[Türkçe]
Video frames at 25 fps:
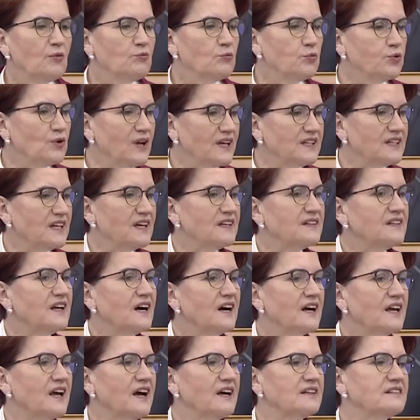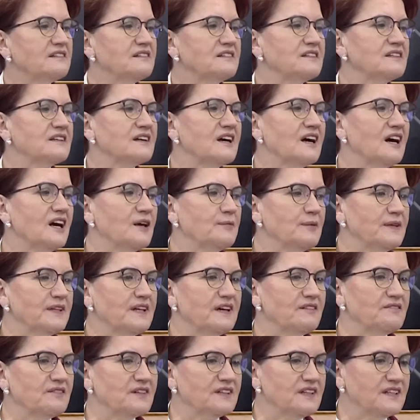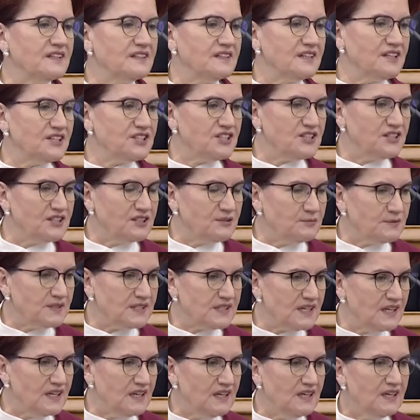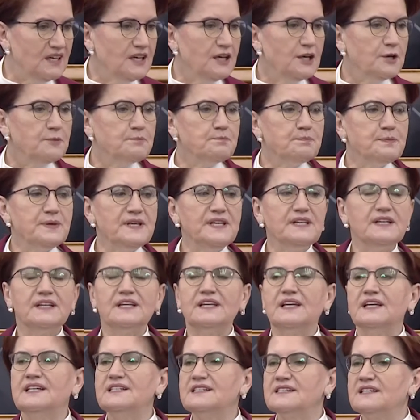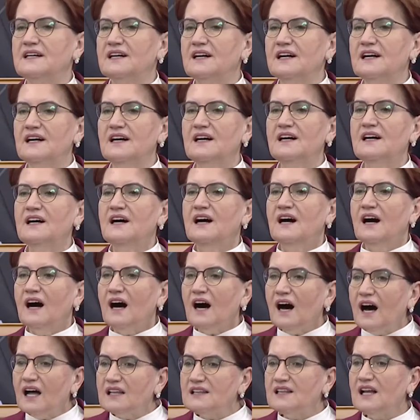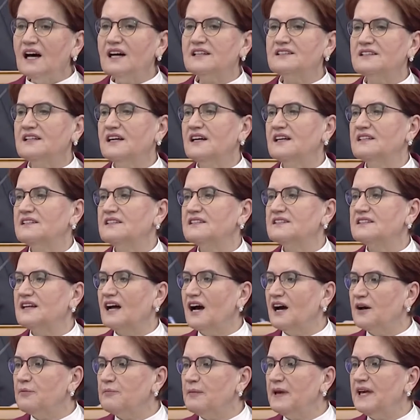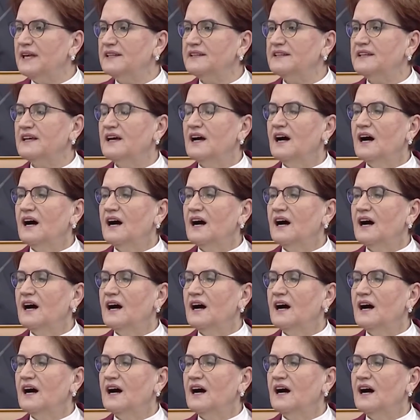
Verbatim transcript: Buradan hayatını kaybeden vatandaşlarımıza bir kez daha Allah'tan rahmet,